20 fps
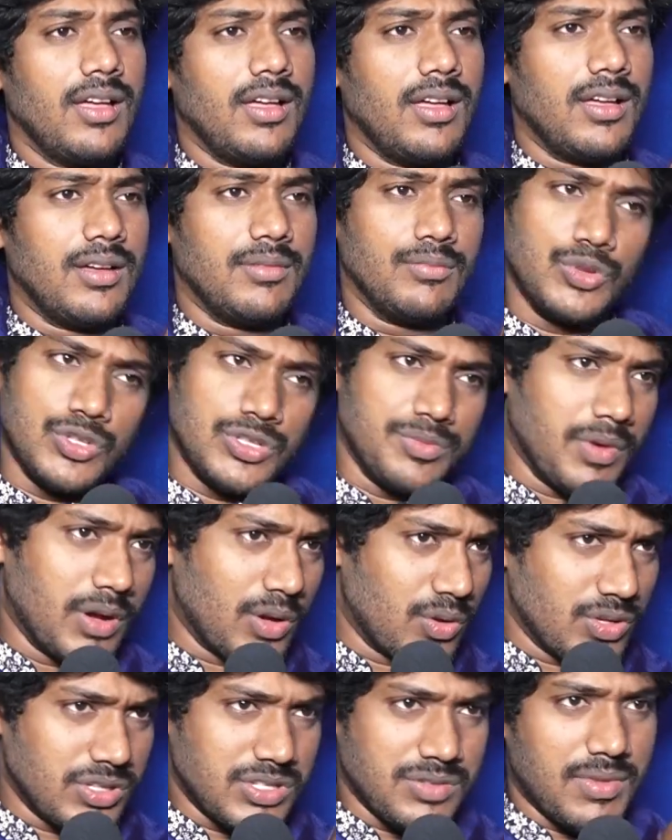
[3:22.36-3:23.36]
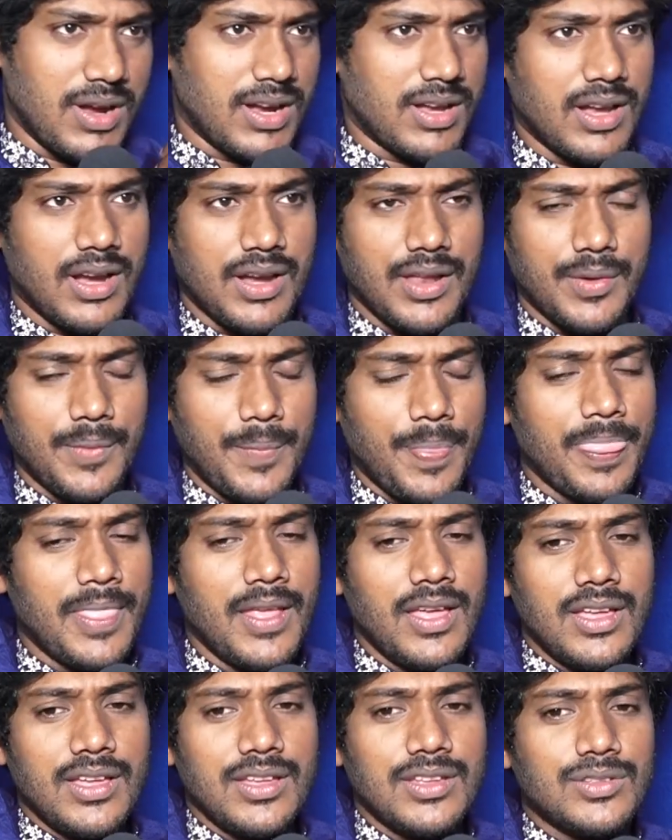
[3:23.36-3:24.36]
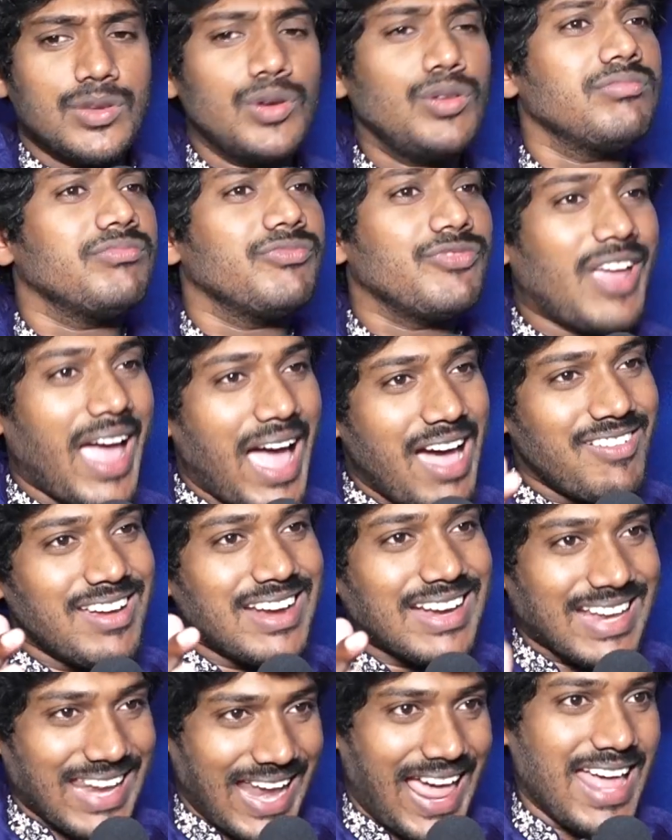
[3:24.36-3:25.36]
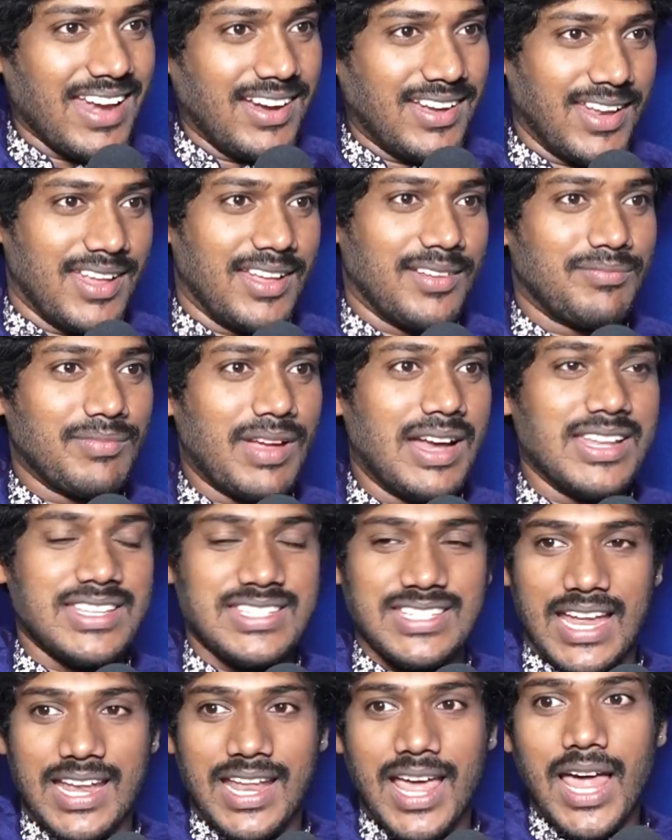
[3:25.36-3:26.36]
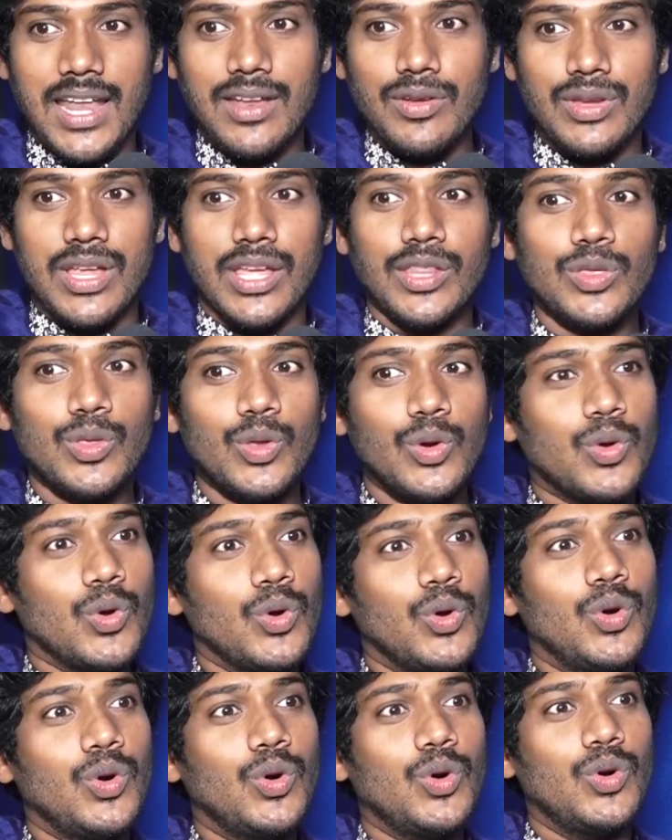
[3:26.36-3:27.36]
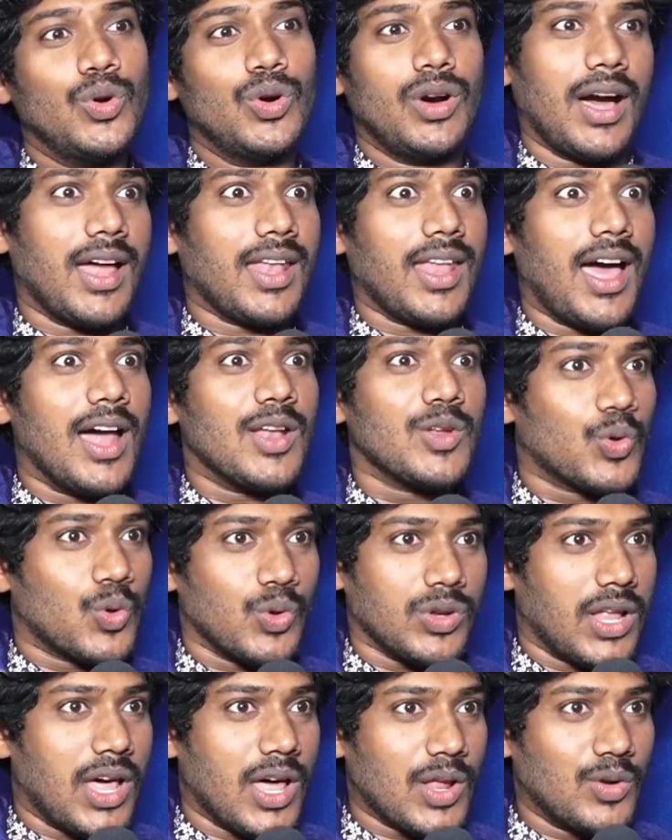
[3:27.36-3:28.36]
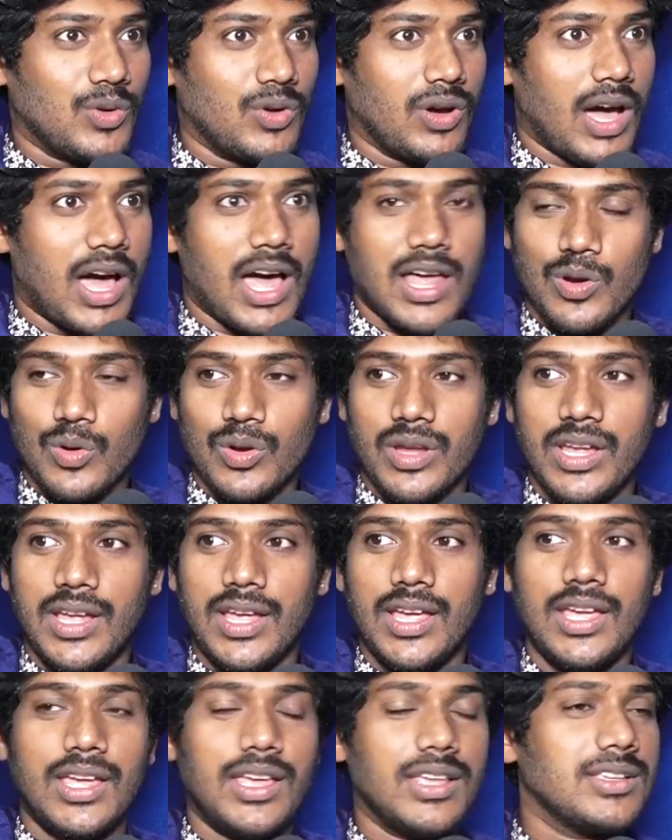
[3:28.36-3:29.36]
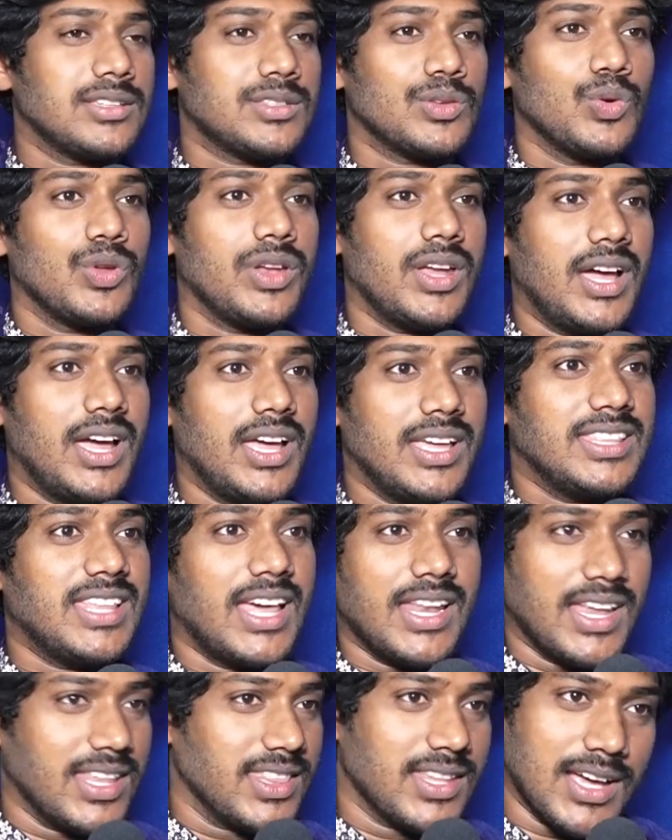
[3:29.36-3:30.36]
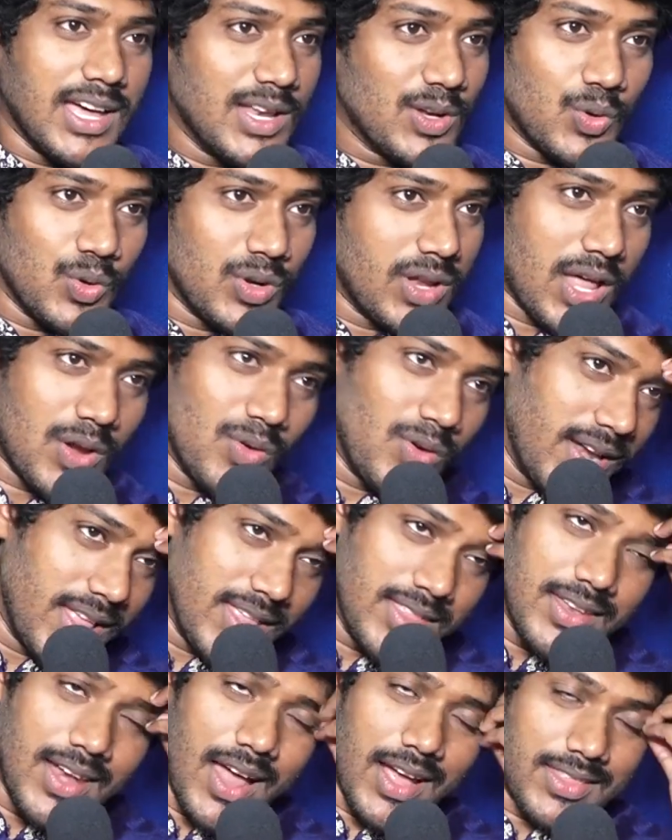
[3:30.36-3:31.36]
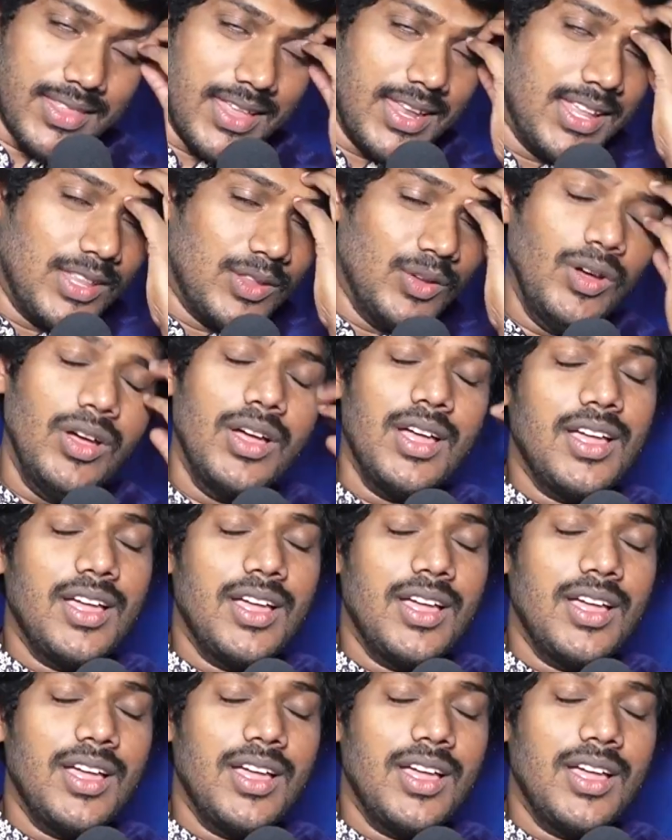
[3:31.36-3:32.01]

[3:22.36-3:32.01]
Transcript: uh, భుజిమ గురించి మాట్లాడాను సో వీ హ్యావ్ ఎ క్లారిటీ అండ్ జనాలు ఎందుకు అలా అనుకున్నారు ఆరోహి సూర్య అని ఎందుకు అనుకున్నారు అనేది నాకు తెలీదు